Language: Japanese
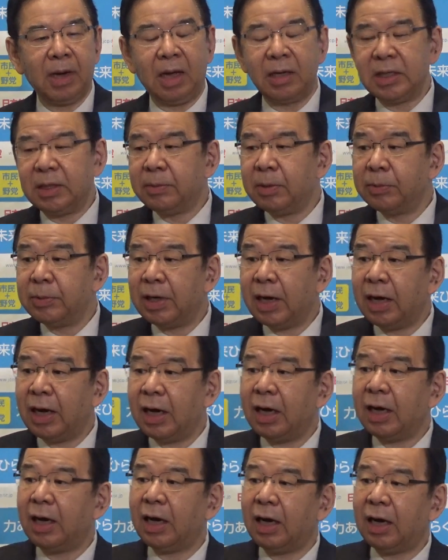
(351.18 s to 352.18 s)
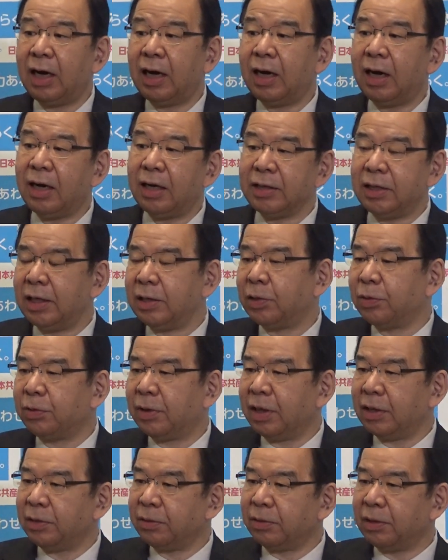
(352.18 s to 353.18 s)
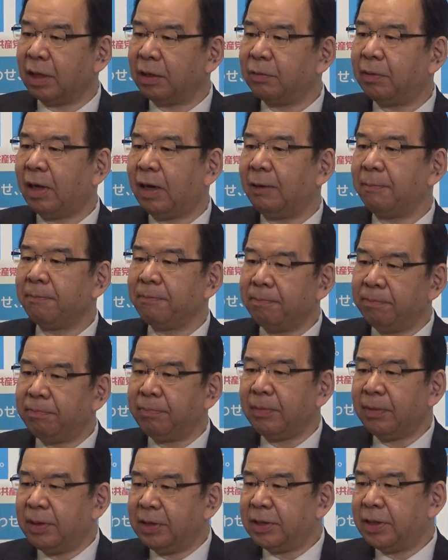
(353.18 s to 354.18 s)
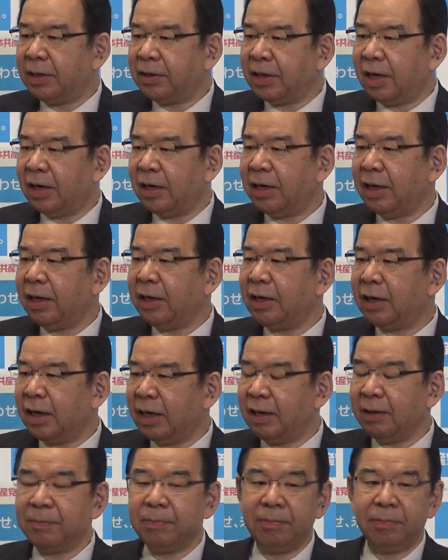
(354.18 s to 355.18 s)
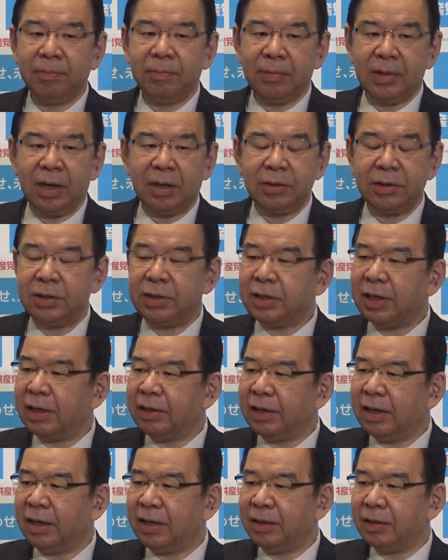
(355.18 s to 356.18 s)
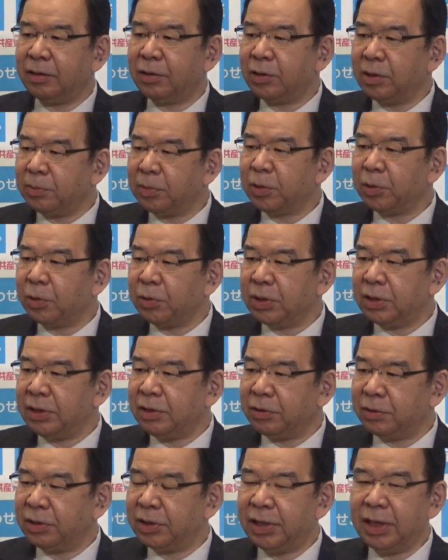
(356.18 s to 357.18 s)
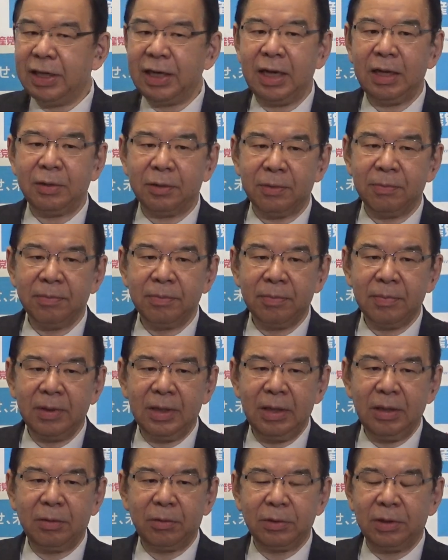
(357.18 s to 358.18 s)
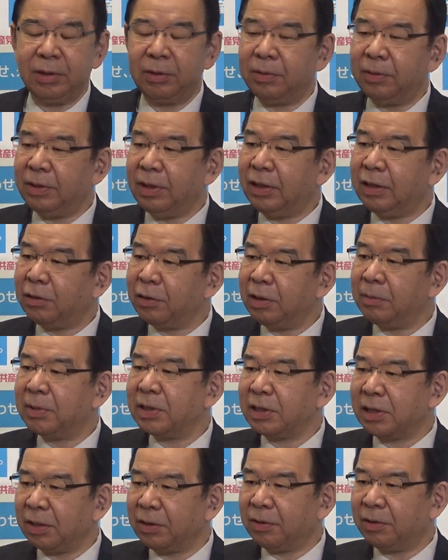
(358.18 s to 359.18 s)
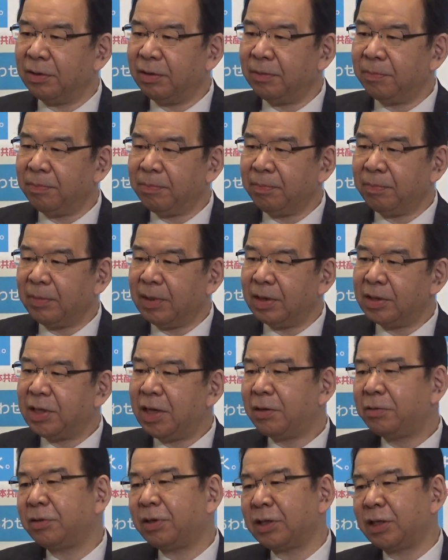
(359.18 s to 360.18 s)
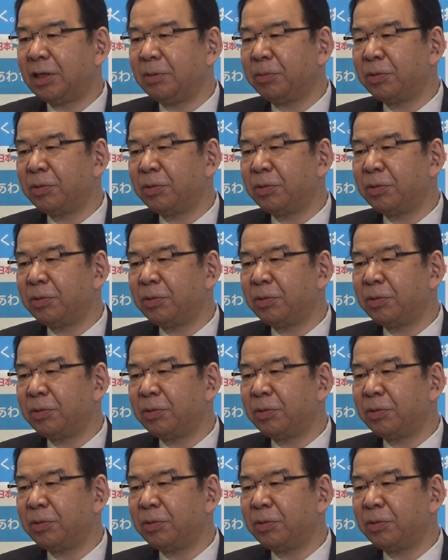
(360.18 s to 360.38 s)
下村政調会長などは、2007年以来、学術会議は一つも答申をしていないというようなことを言っておりますけど政府が諮